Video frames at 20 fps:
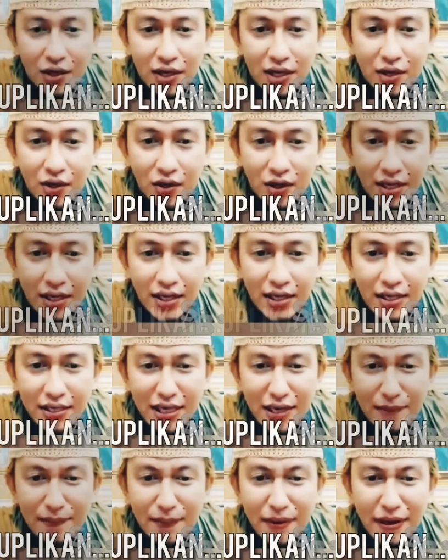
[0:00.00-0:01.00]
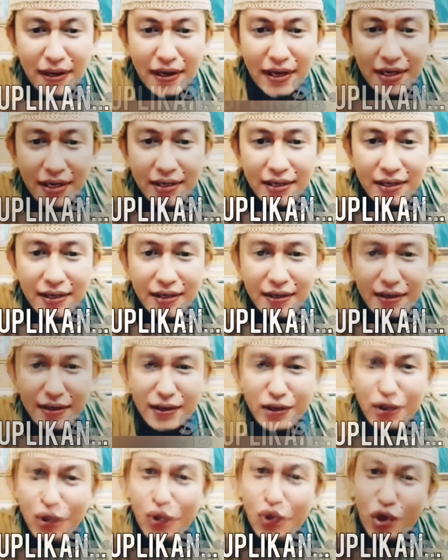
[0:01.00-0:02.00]
orang-orang yang pengen
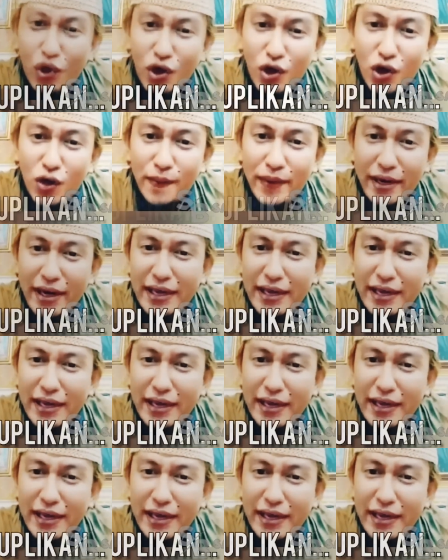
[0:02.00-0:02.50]
suhro,